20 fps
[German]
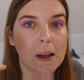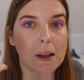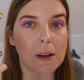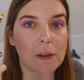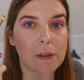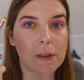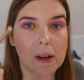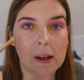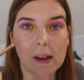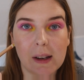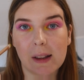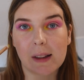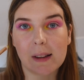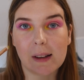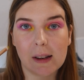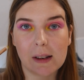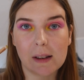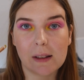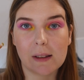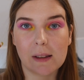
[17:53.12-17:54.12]
Hier auf der rechten
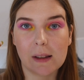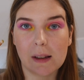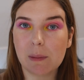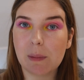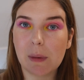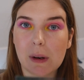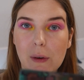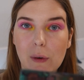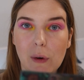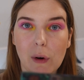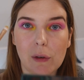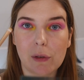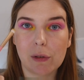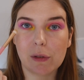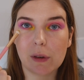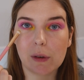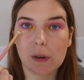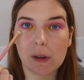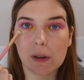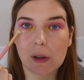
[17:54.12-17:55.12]
Seite sieht man
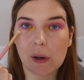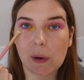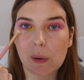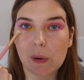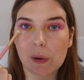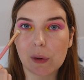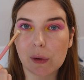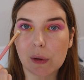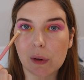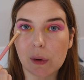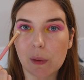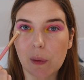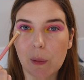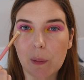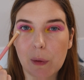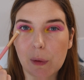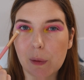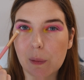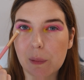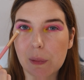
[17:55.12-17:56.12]
oft, das Auge ist auch
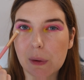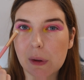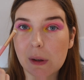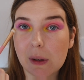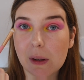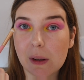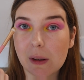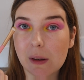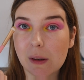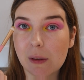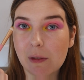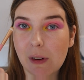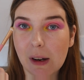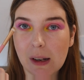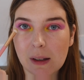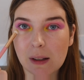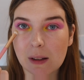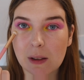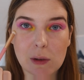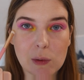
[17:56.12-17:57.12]
immer so ein bisschen
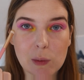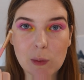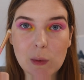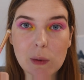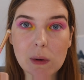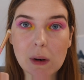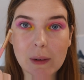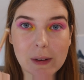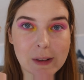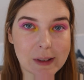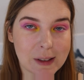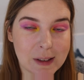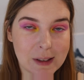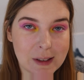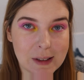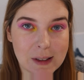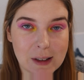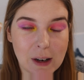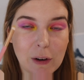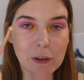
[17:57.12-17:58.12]
weiter zu, aber das kriege
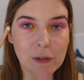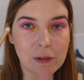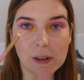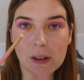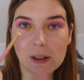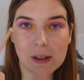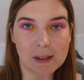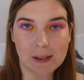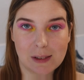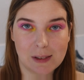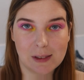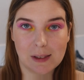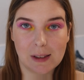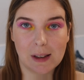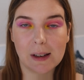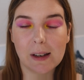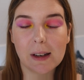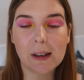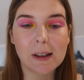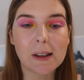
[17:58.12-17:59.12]
ich nicht auf, weil das
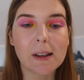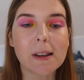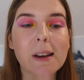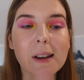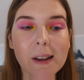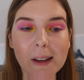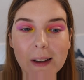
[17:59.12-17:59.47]
geht ja halt nicht.